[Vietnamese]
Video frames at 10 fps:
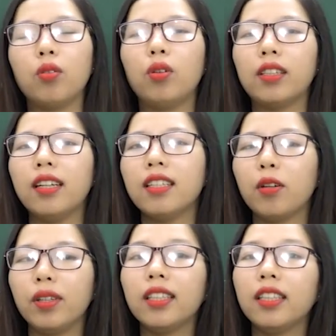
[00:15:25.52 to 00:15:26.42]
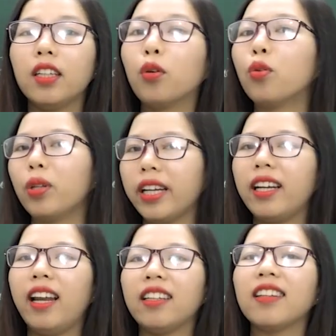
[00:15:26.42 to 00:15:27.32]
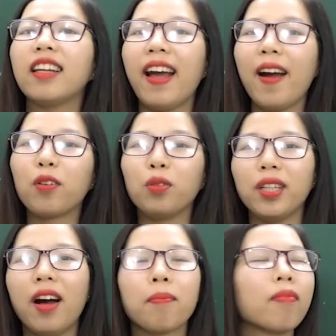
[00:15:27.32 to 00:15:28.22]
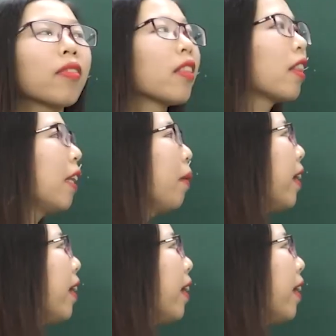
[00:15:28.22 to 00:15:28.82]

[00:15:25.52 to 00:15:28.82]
của tác giả Nguyễn Đình Chiểu cụ thể là như thế nào, đúng không? Tiếp